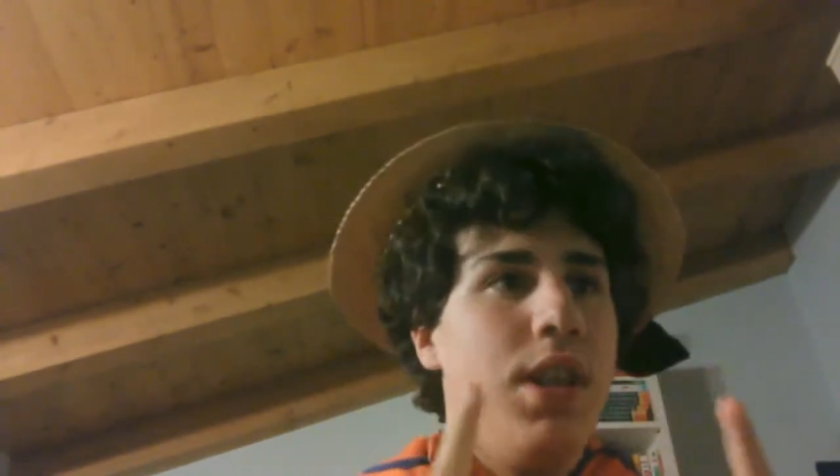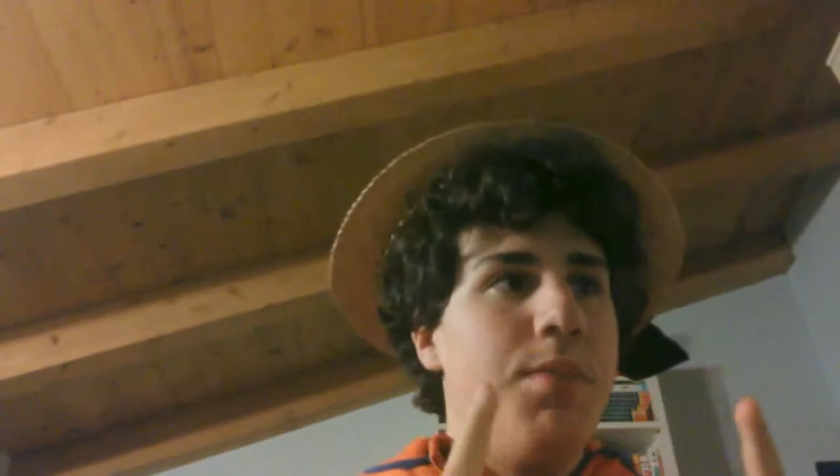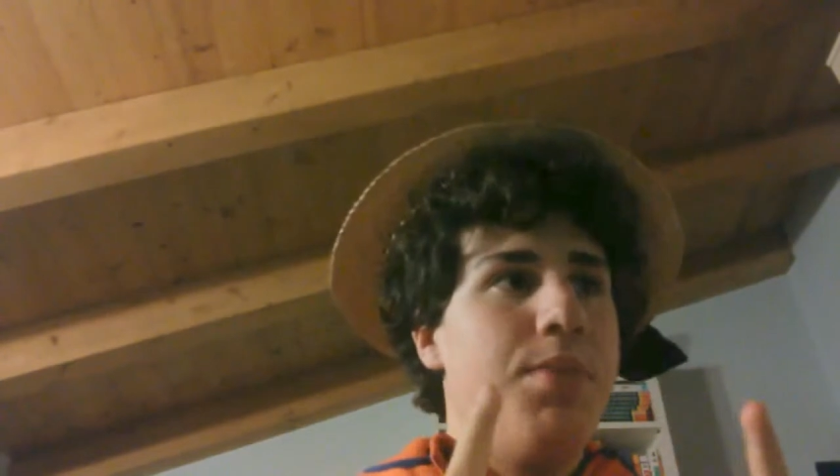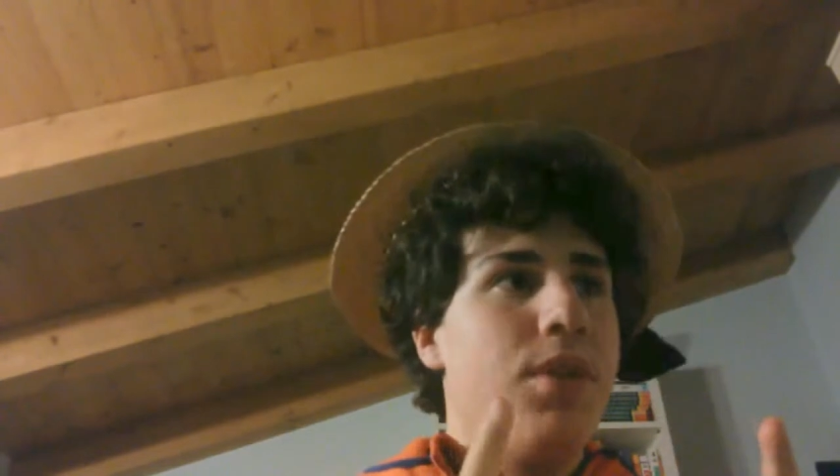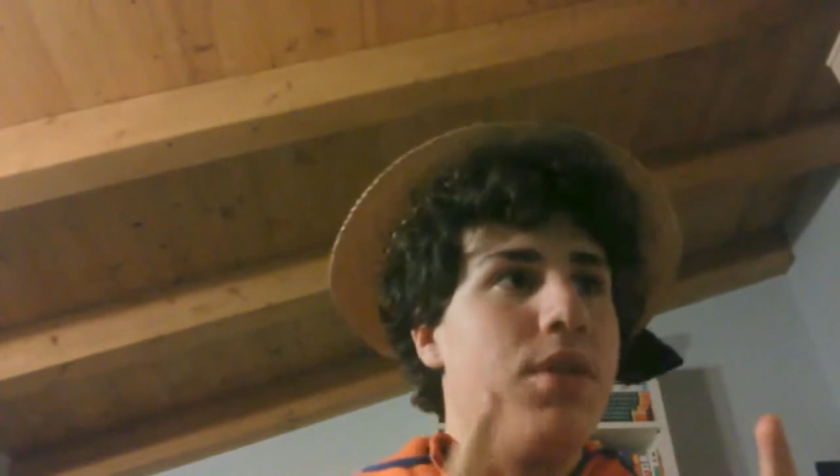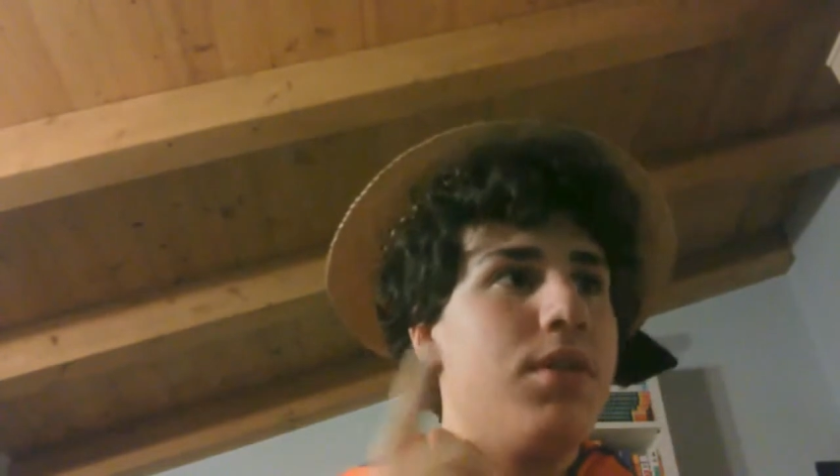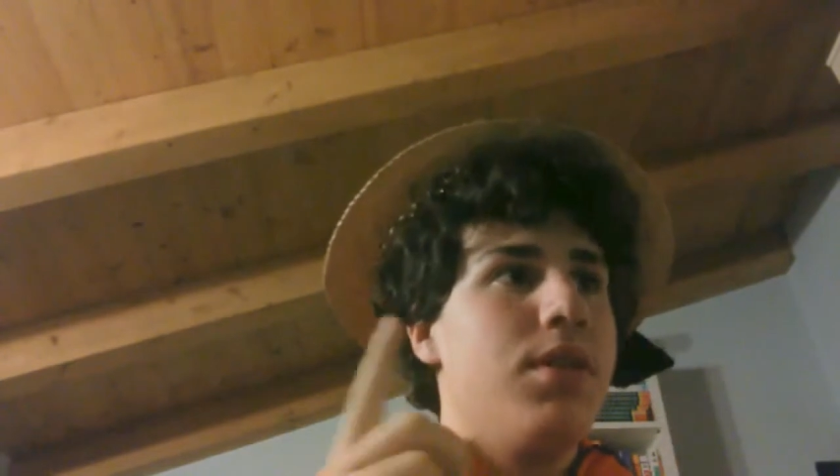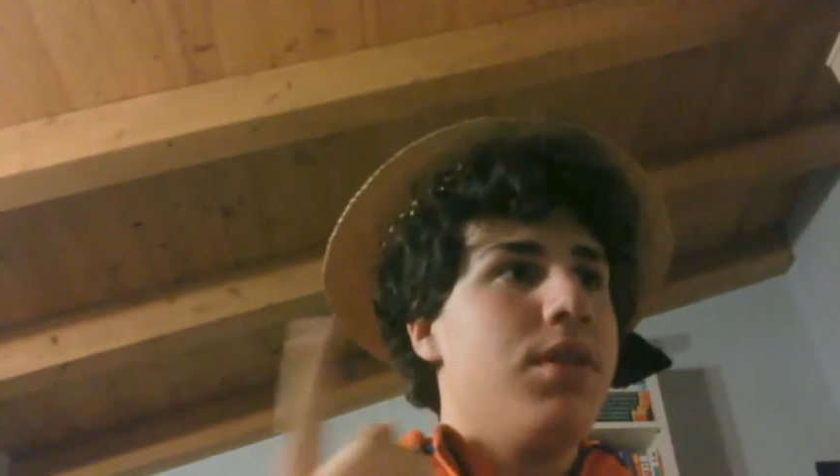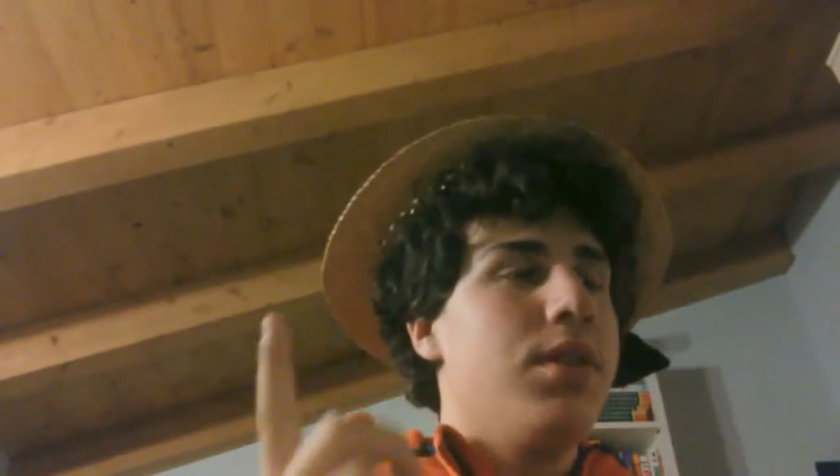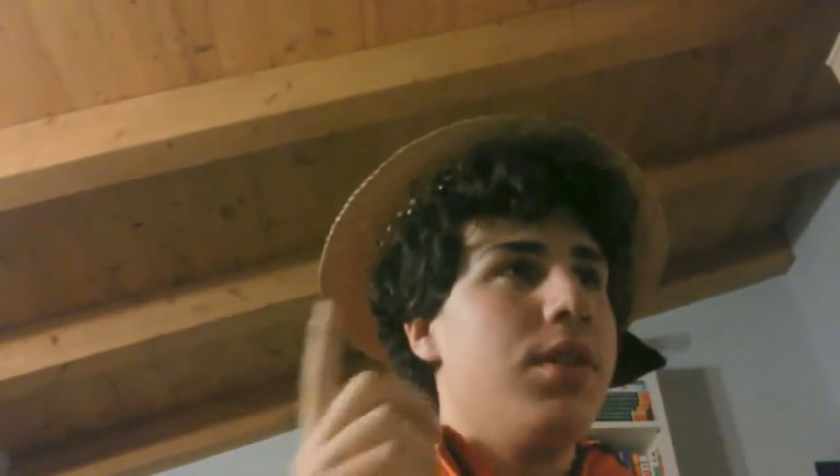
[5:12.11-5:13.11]

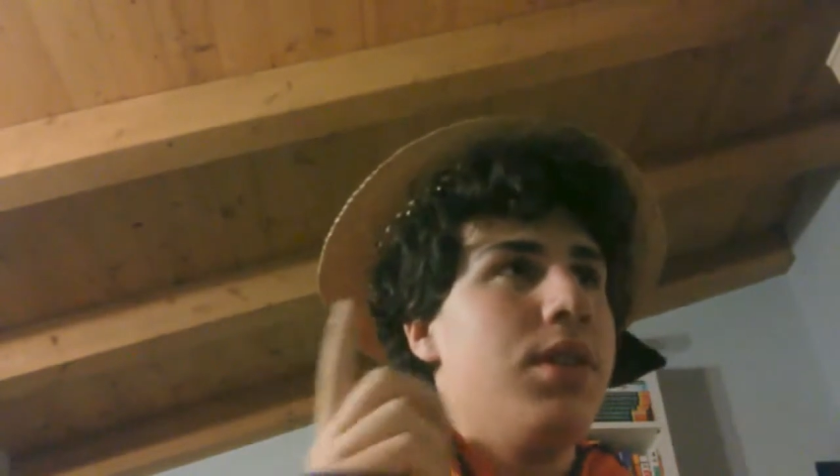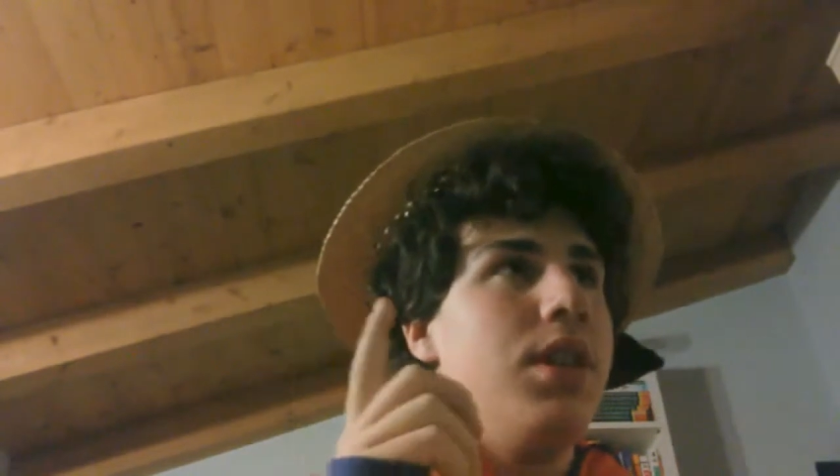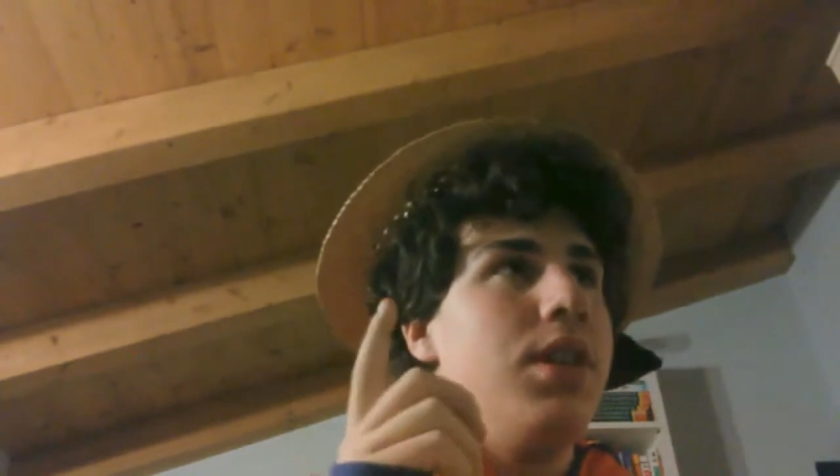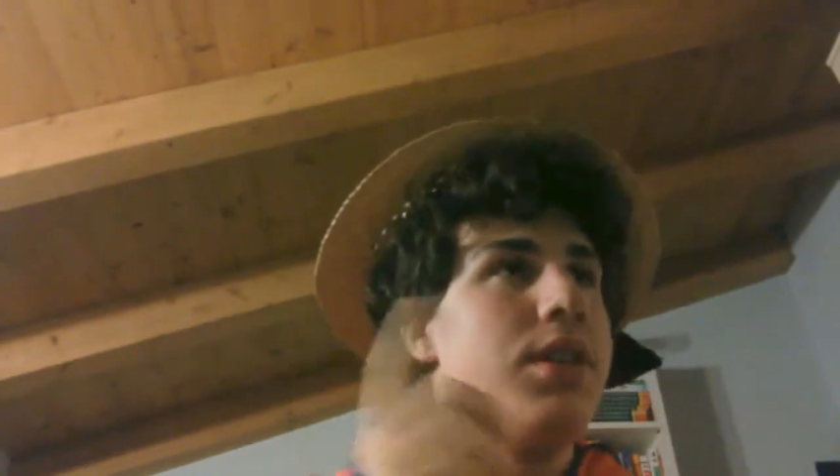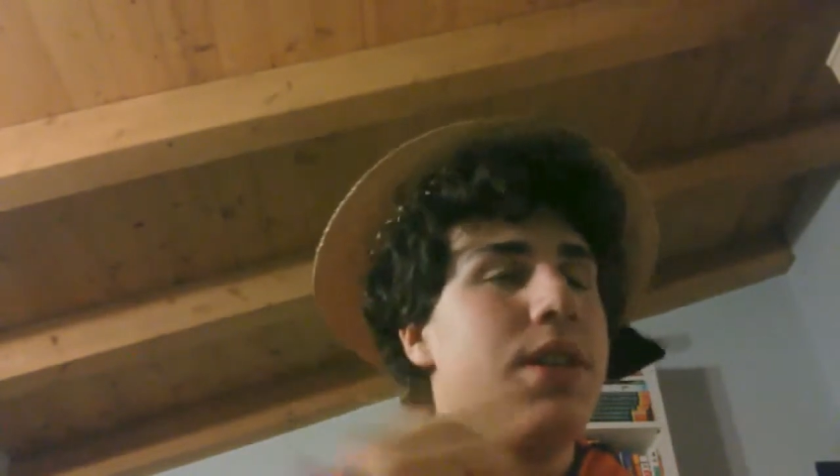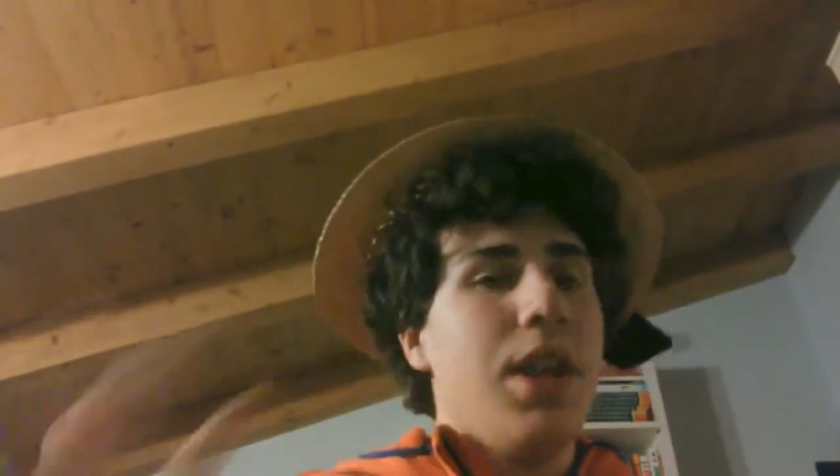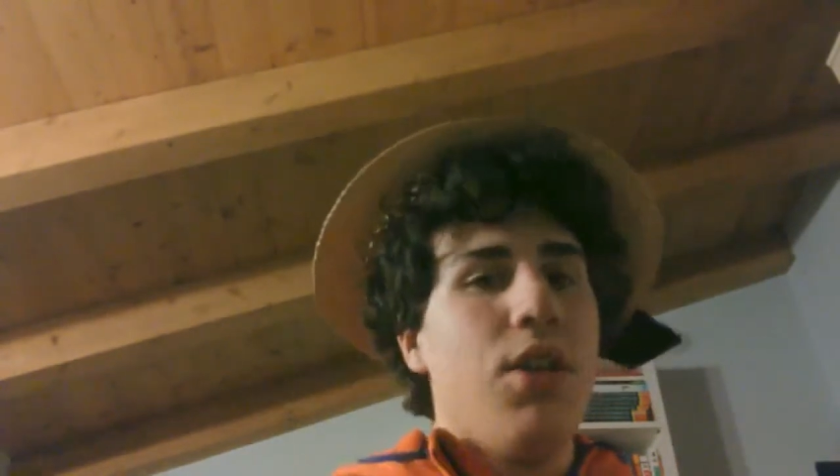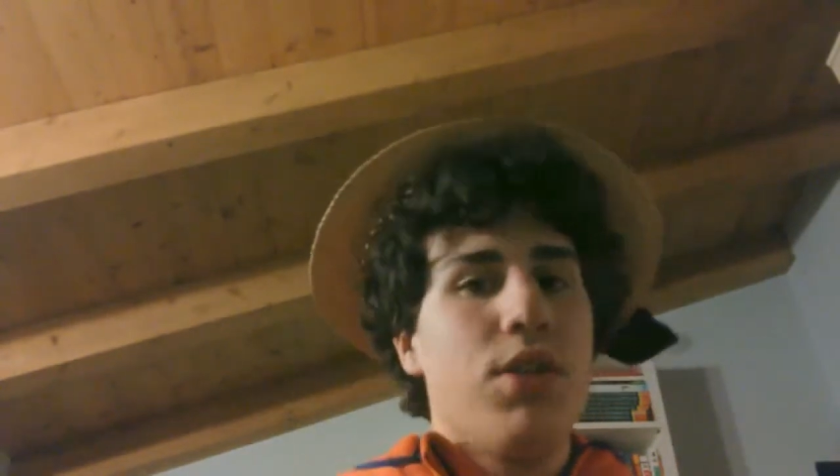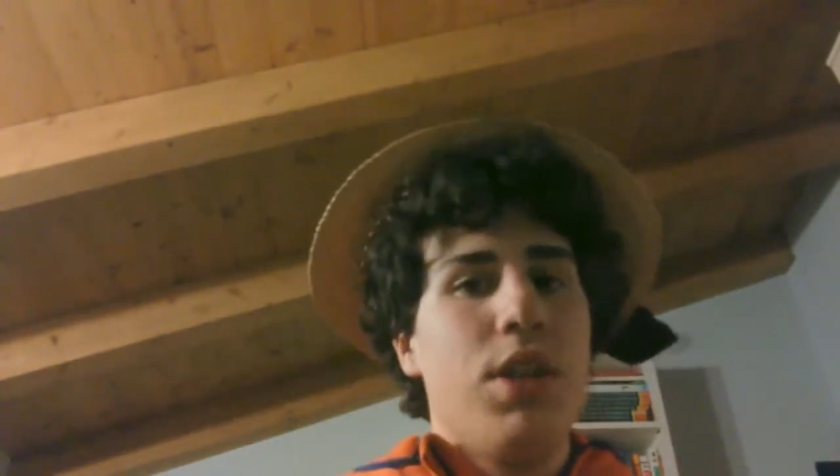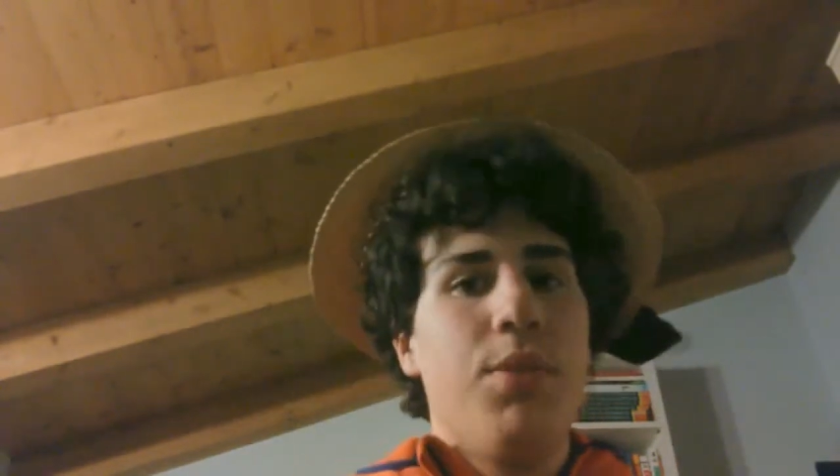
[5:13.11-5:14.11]
tipo di
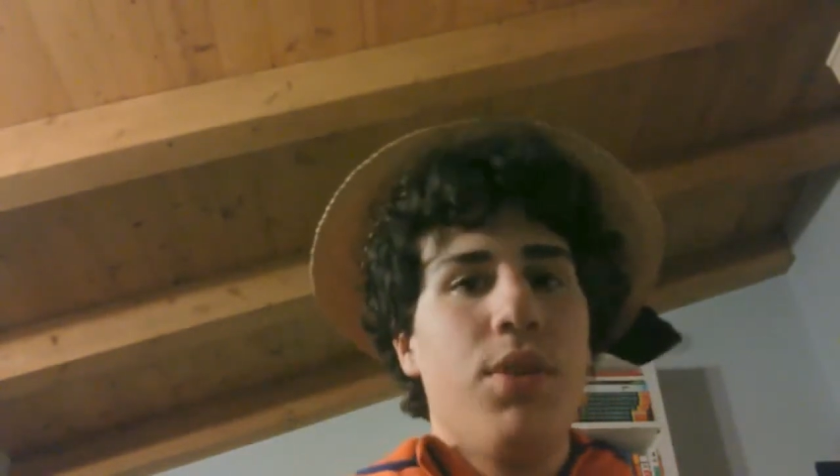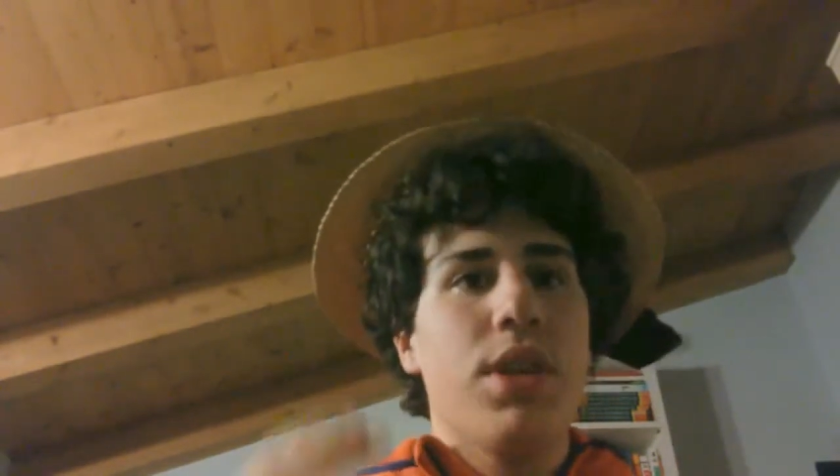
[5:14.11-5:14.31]
stereotipo